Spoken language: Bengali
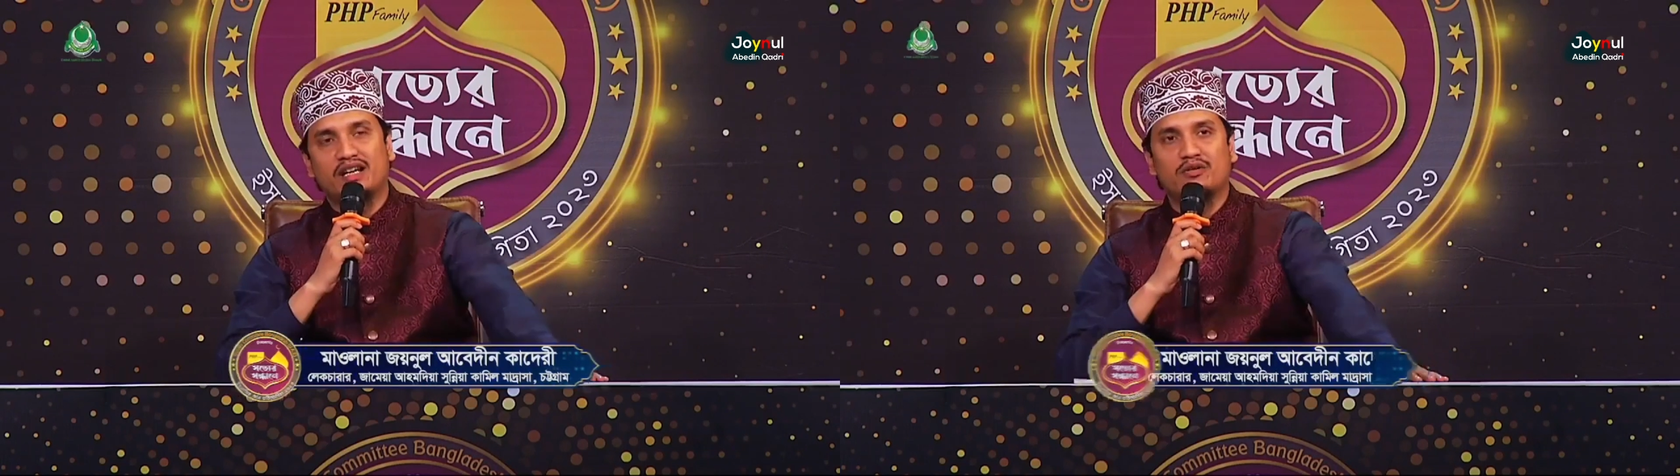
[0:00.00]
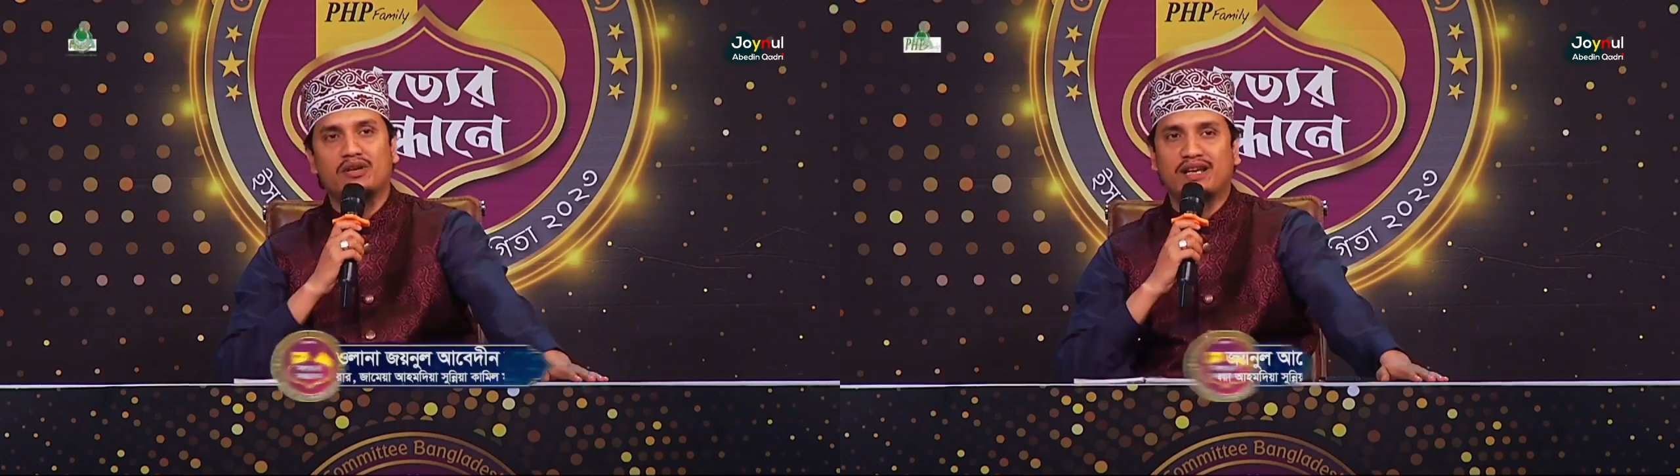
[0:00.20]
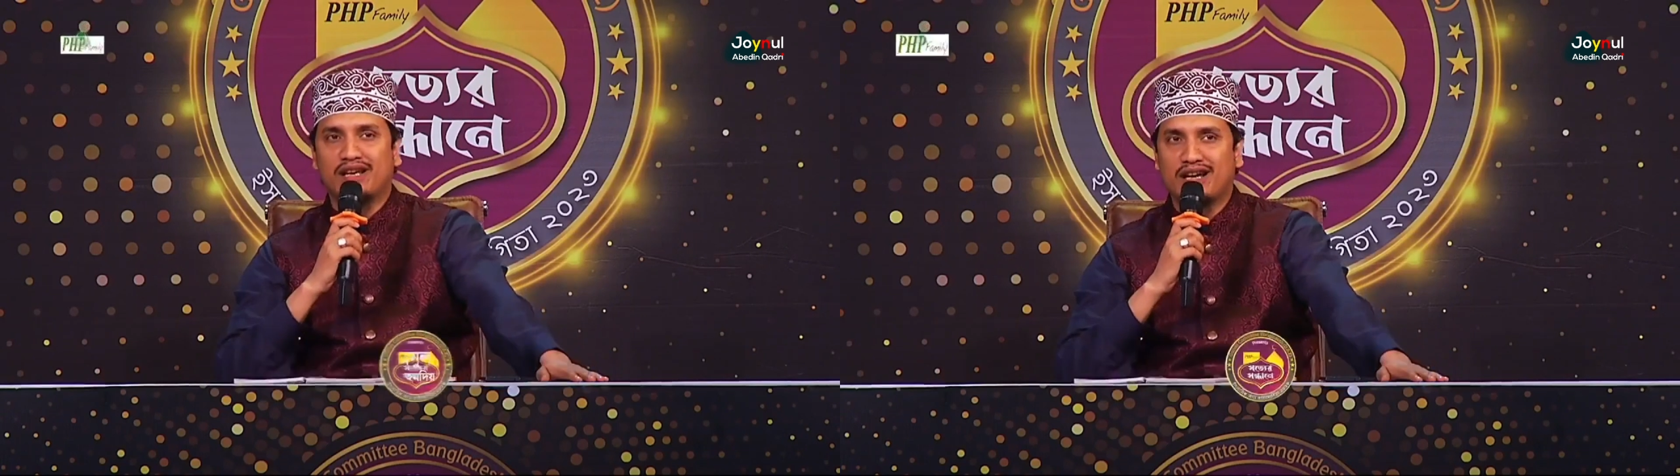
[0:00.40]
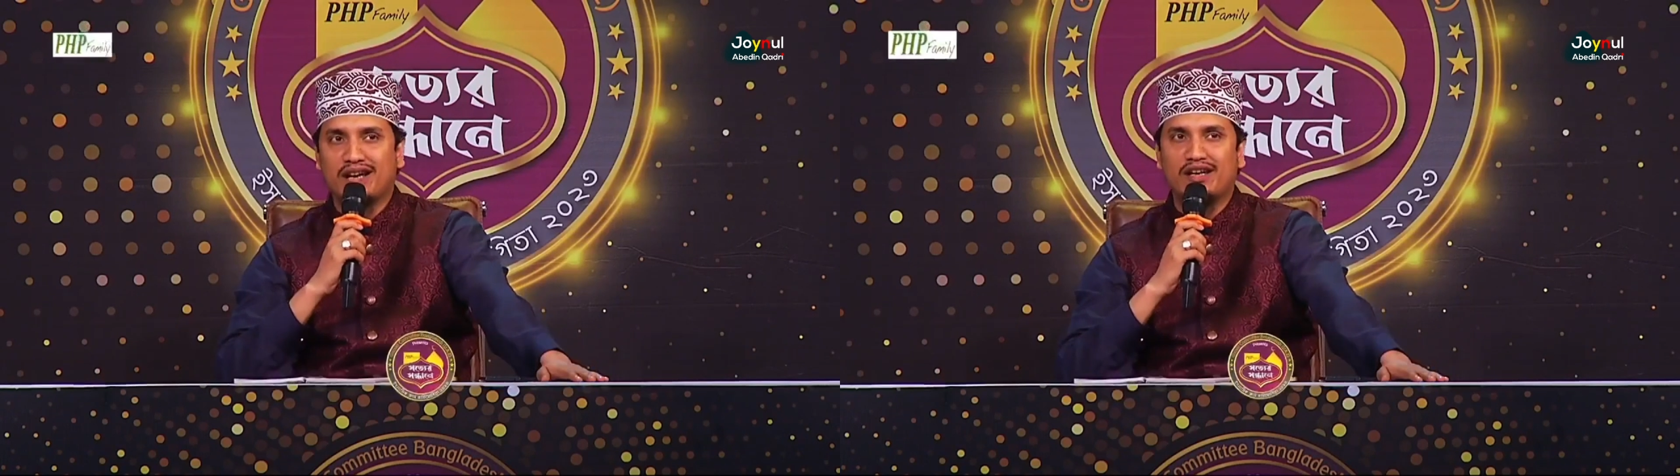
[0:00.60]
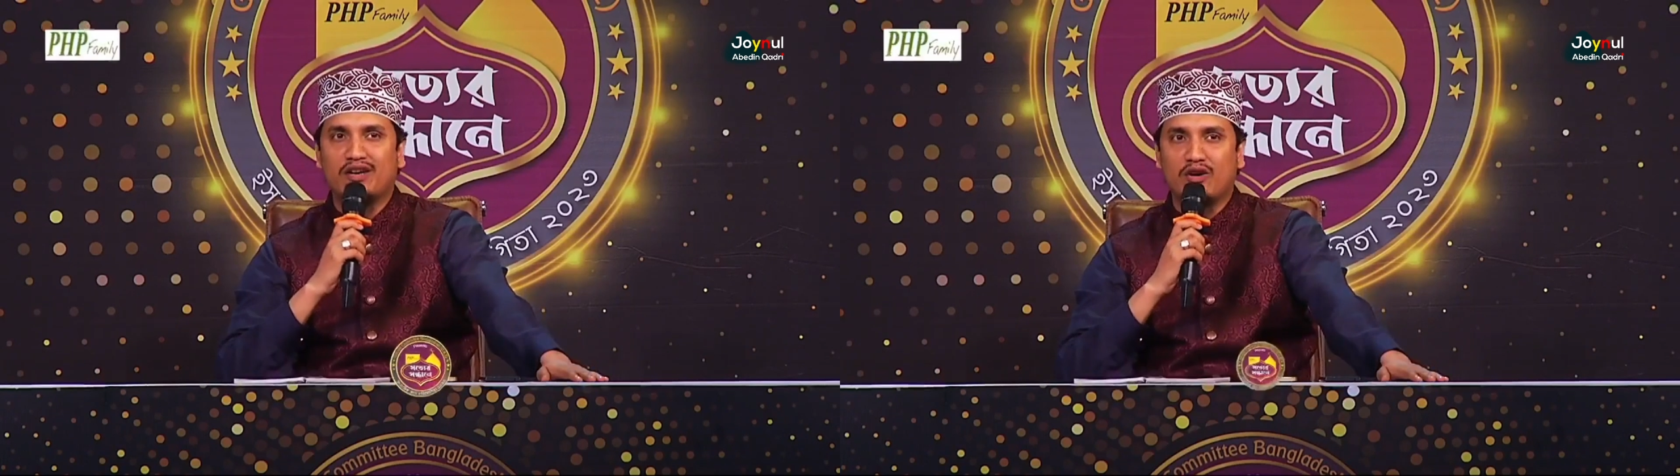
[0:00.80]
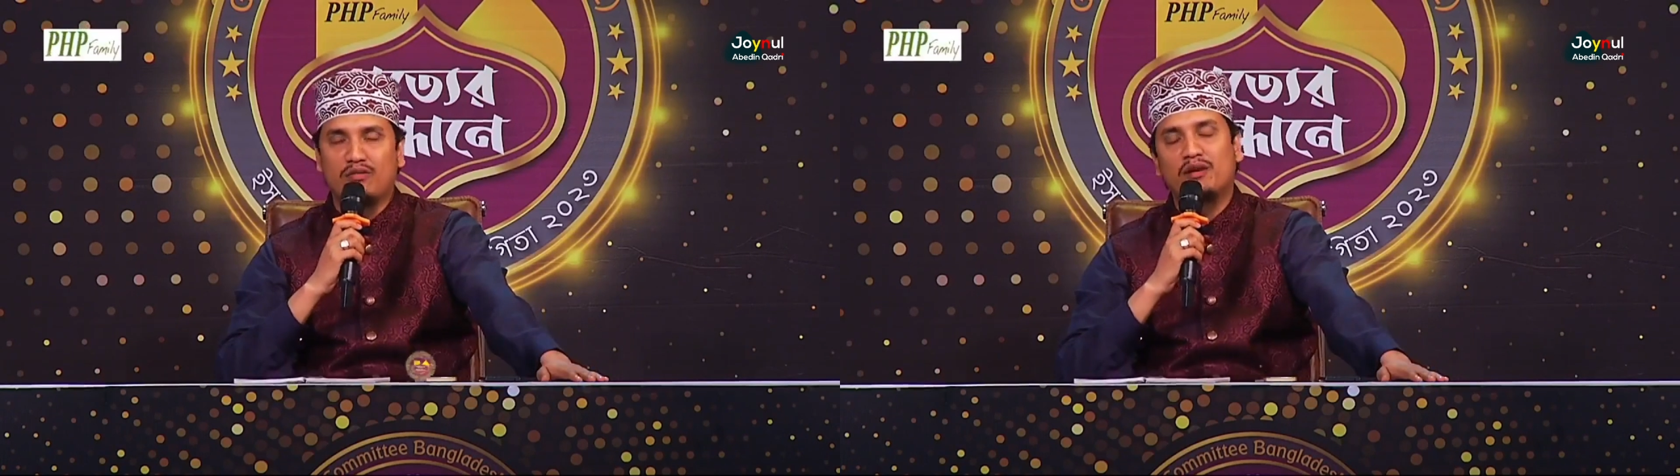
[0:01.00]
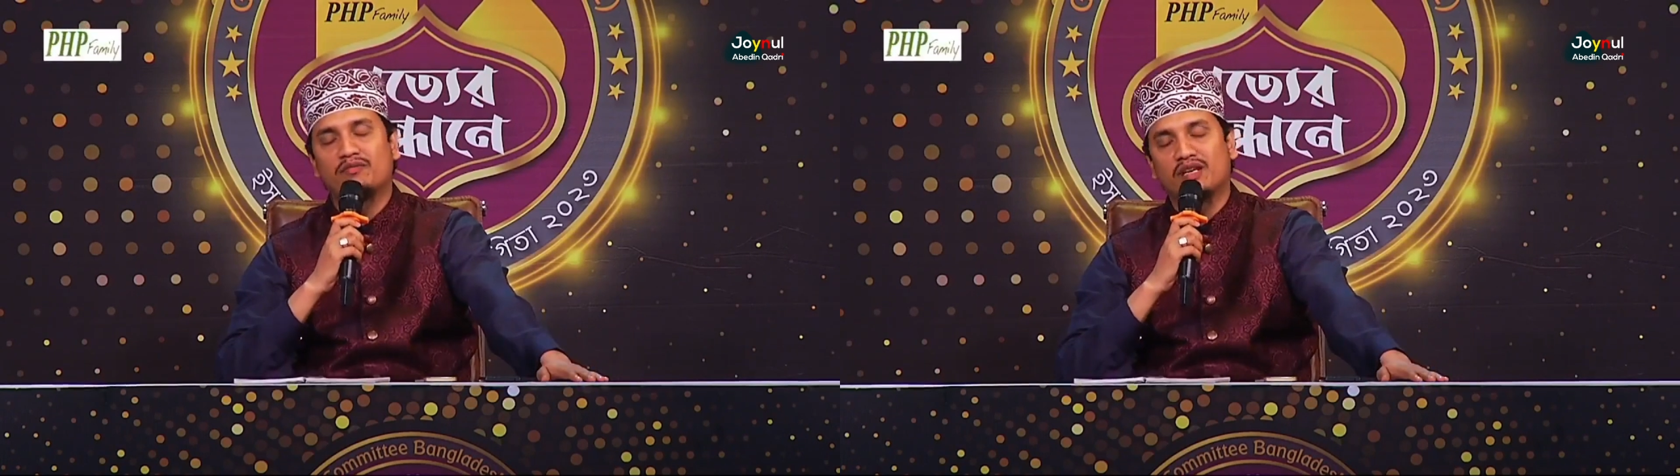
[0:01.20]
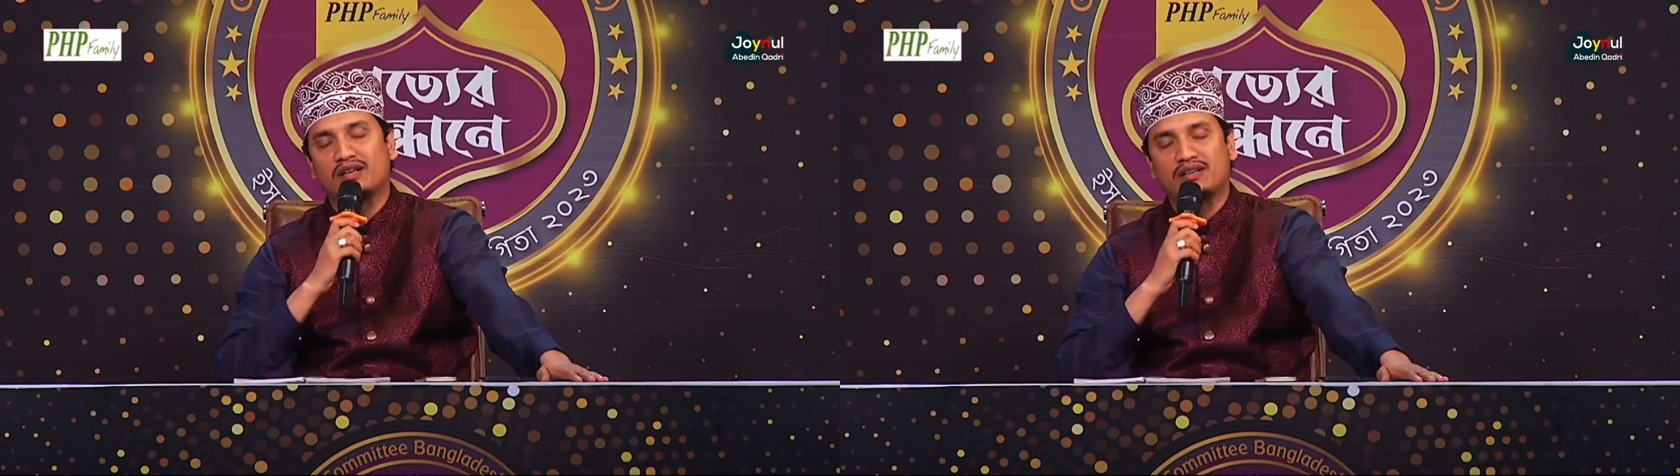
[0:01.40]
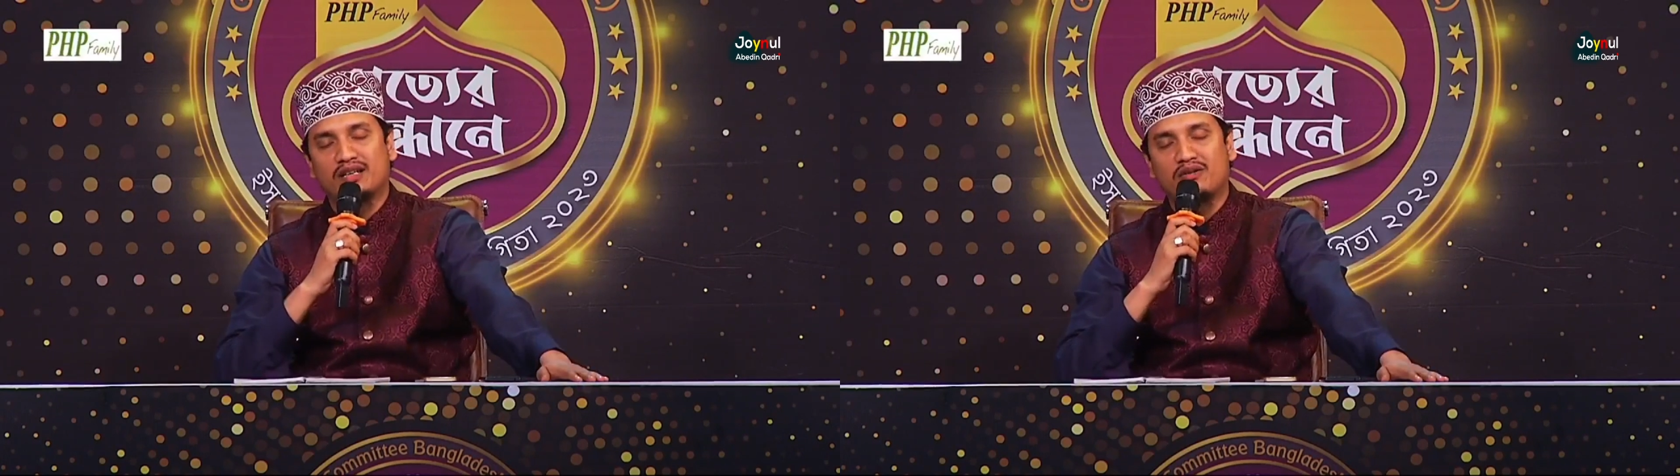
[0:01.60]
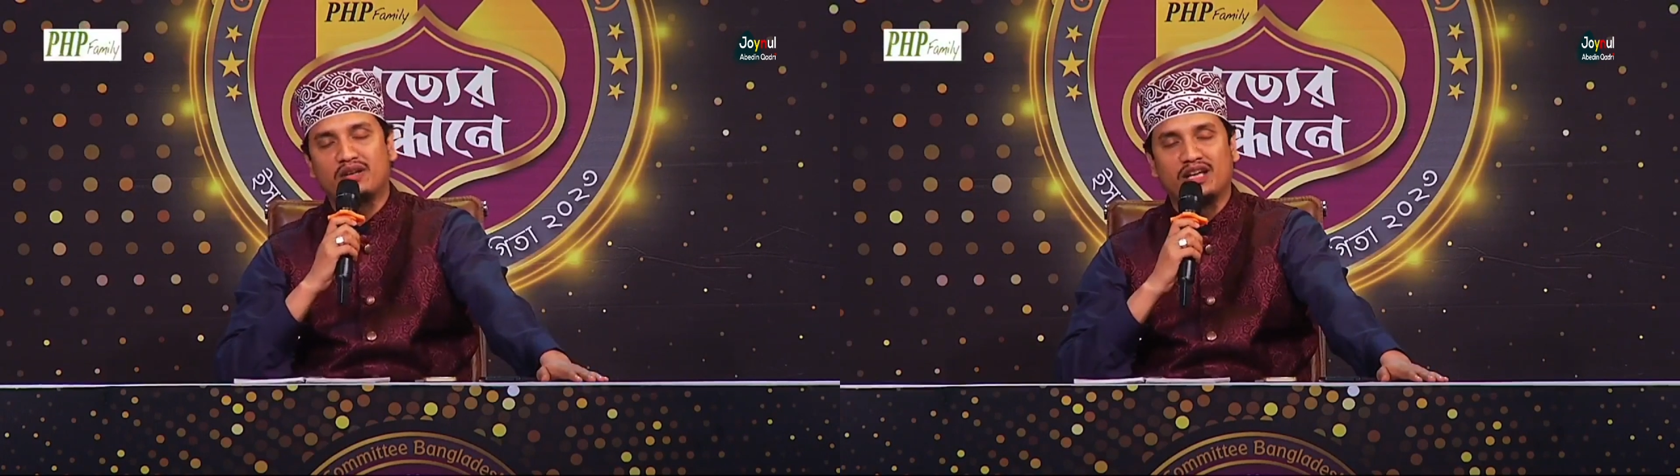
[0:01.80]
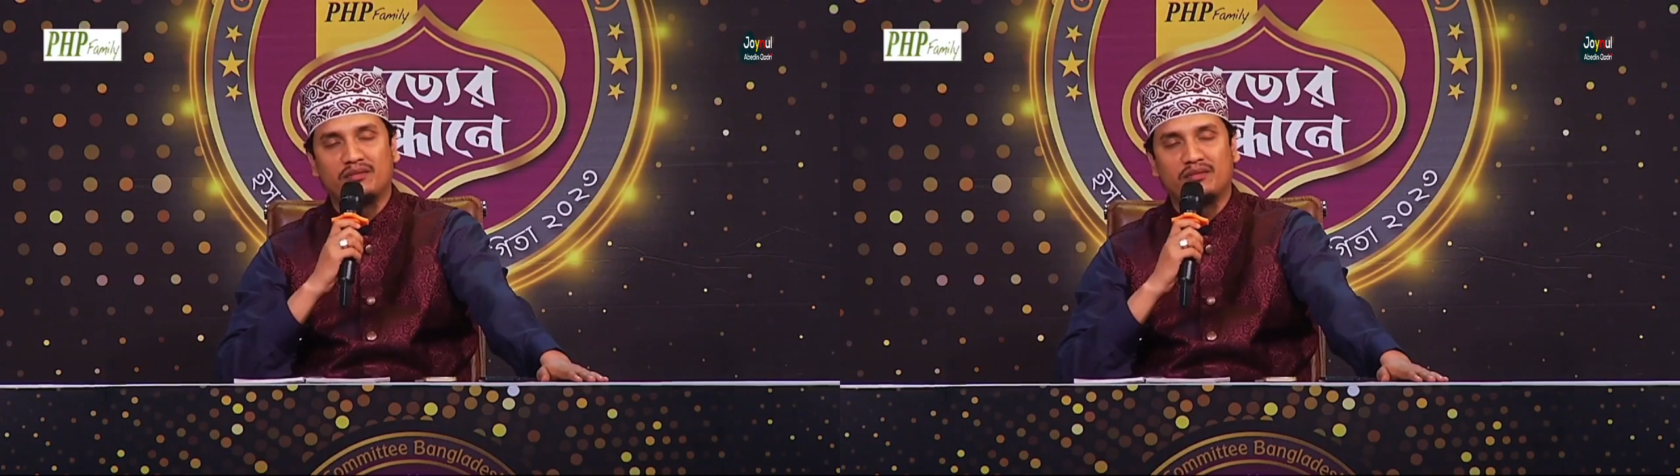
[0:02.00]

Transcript: আসলে জ্ঞানের অভাব থাকার কারণে